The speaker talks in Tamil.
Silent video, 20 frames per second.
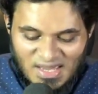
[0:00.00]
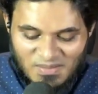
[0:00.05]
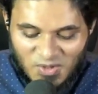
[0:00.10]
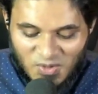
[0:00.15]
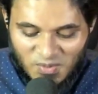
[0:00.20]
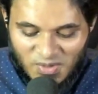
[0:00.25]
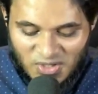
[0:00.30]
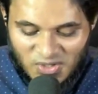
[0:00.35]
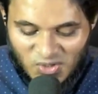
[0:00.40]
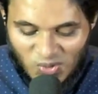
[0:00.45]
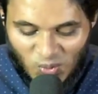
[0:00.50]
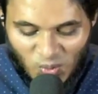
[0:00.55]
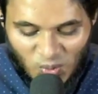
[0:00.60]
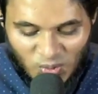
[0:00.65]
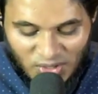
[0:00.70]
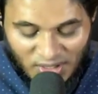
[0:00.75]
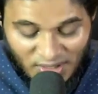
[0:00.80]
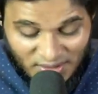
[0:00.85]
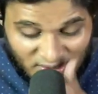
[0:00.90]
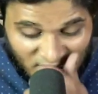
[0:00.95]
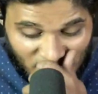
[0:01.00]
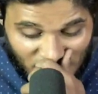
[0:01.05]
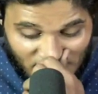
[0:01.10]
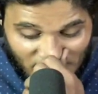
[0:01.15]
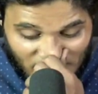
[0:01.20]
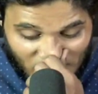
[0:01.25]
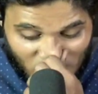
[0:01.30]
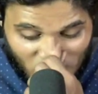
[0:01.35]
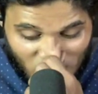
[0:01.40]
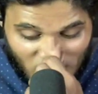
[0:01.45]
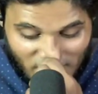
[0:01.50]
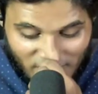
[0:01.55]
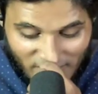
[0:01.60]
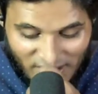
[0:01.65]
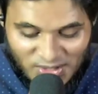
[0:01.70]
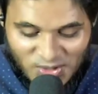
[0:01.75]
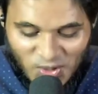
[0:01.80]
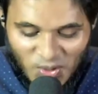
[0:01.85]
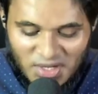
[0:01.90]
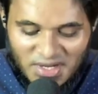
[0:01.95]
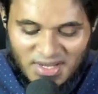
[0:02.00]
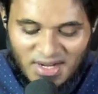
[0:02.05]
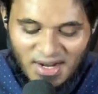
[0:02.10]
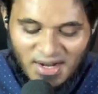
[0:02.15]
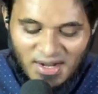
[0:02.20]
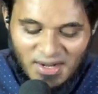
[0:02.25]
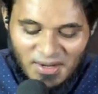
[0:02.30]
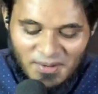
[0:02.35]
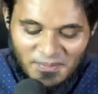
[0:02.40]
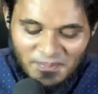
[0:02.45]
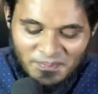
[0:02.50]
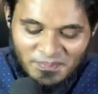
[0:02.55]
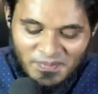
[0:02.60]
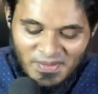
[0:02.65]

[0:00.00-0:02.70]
நம்ம மஸ்ஊத் ரதி அல்லாஹோடு இவர்கள் சொல்லுகிறார்கள்